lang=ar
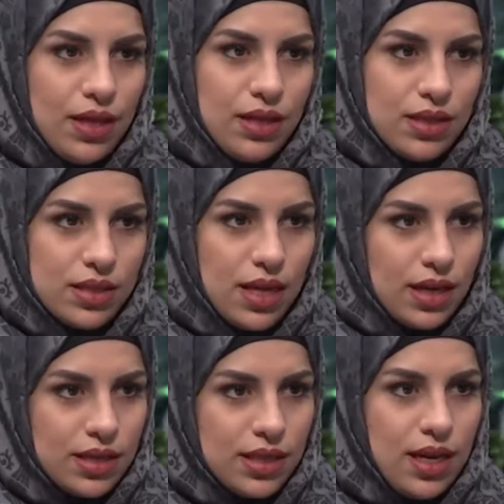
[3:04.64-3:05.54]

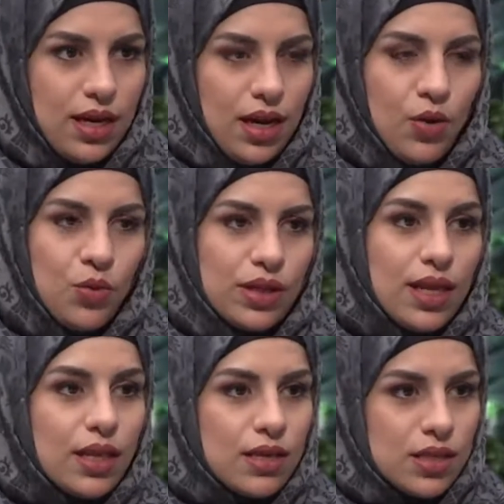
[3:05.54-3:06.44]
تستيقظ هل او
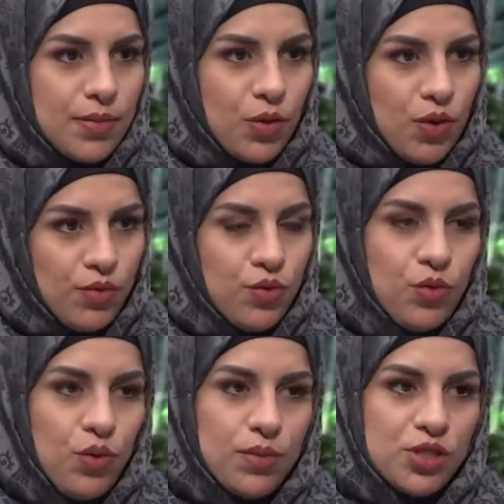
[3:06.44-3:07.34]
ثلاث انظمه يوقفوا
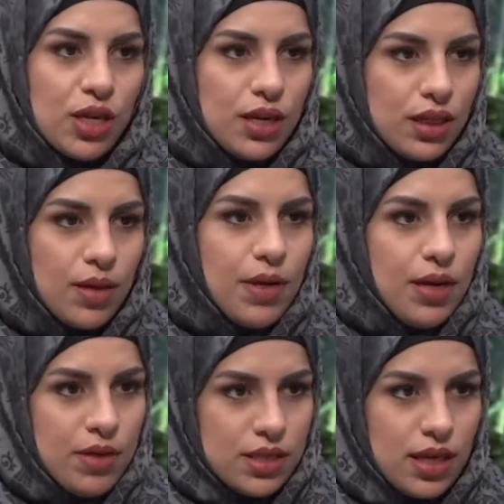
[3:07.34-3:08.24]
بالشكل الطبيعي
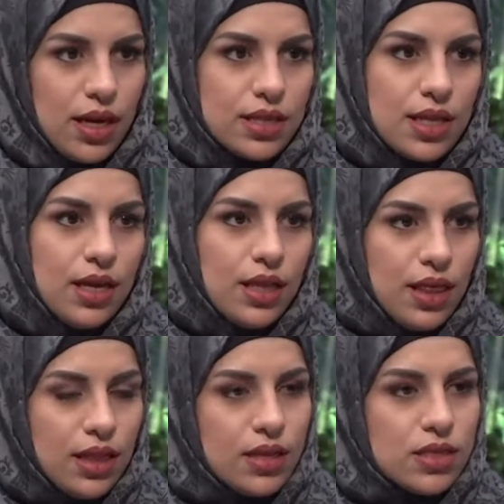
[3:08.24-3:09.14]
بالاستيقاظ العادي
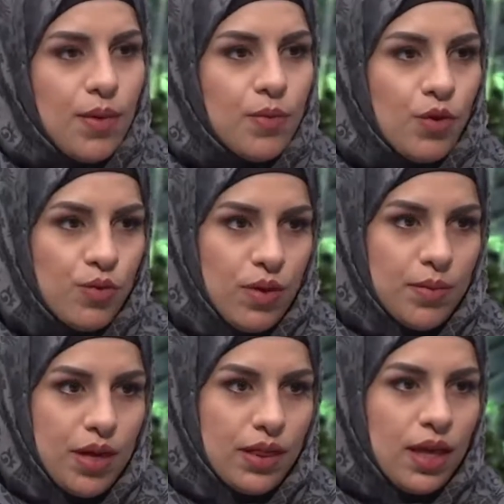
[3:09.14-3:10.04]
ثلاث انظمه بيوقفوا مع
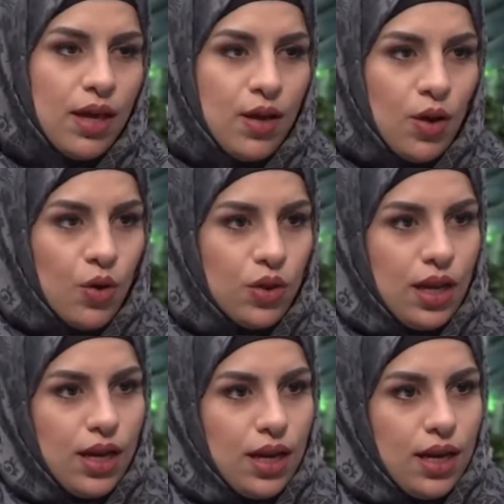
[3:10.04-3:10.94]
بعض هون
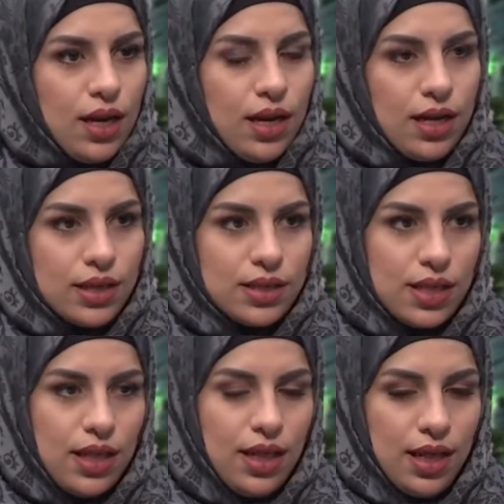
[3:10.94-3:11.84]

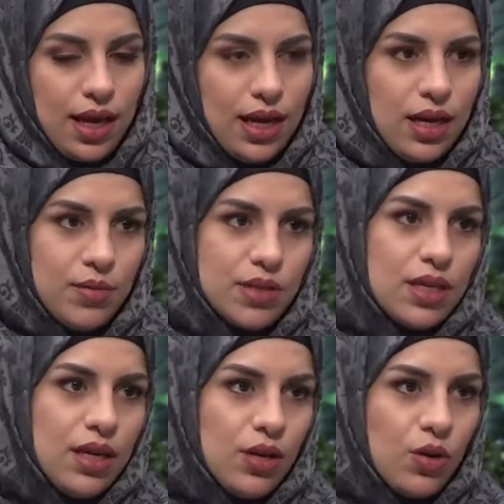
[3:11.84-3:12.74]
الخلل
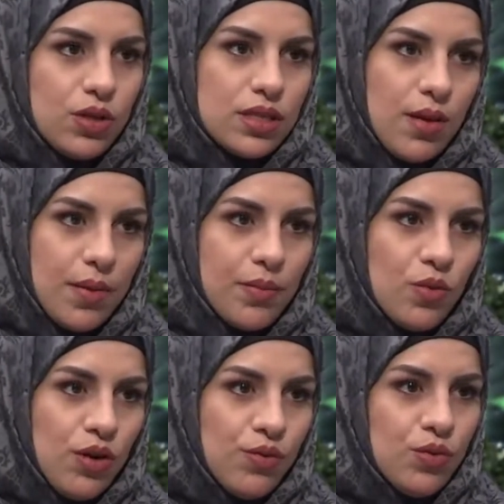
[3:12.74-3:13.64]
بيصير انه نظامين
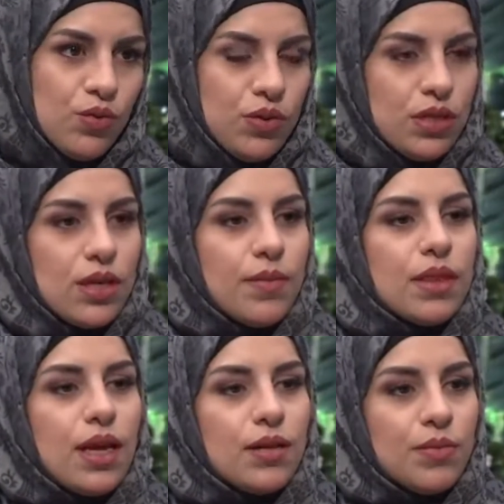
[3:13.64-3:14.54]
بيوقفوا والنظام
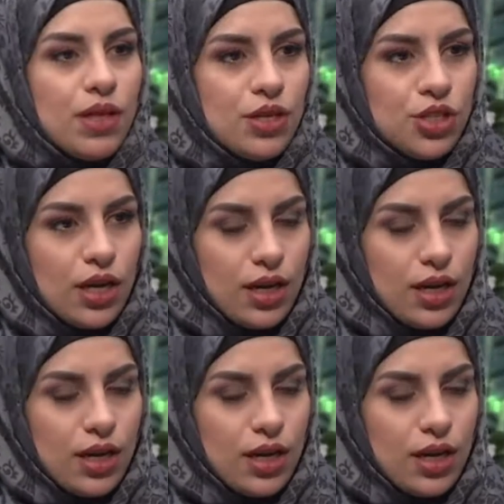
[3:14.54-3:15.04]
الثالث بضل شغال